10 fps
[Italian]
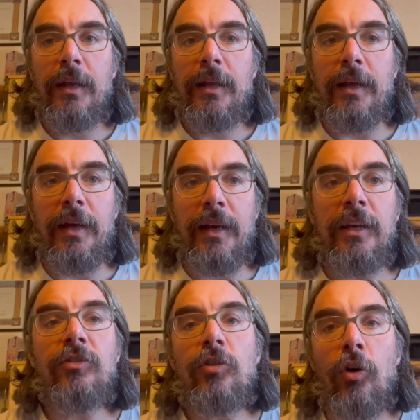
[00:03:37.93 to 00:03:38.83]
eh,
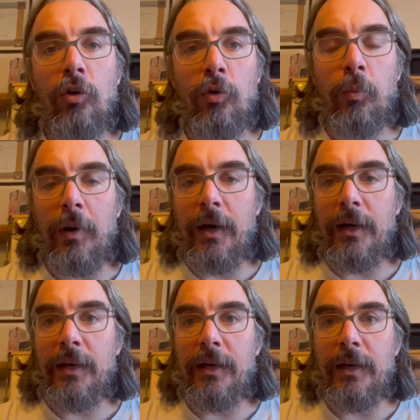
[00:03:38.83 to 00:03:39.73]
chi si
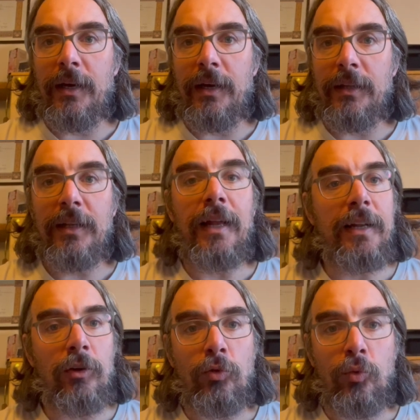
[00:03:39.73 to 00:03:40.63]
occupa eh,
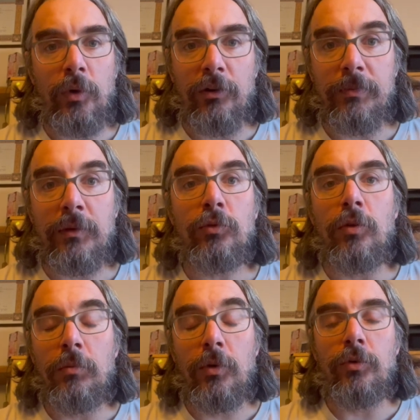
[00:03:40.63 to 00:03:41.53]
dell'agricoltura, soprattutto
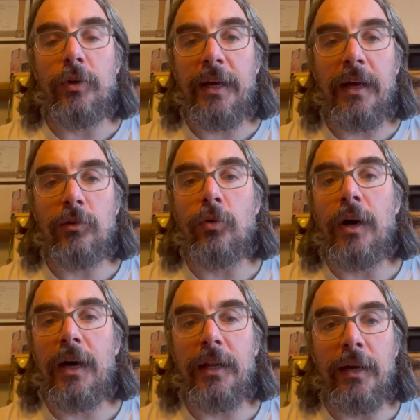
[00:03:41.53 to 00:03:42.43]
il mondo legato
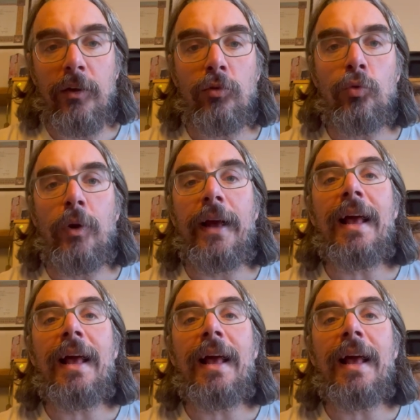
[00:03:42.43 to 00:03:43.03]
all'agricoltura,